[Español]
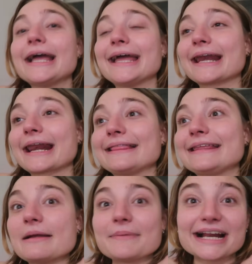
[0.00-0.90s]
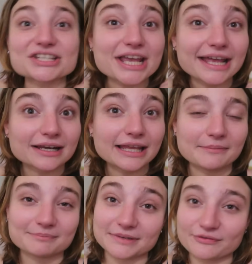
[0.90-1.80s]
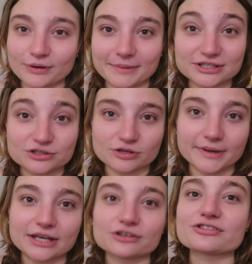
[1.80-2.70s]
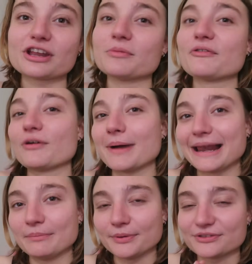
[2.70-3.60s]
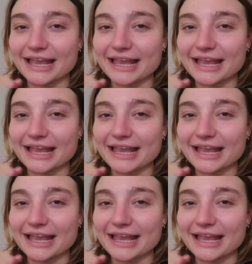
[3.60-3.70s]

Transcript: Eh, rendí también ayer, que me fue más o menos, o sea, no me fue mal,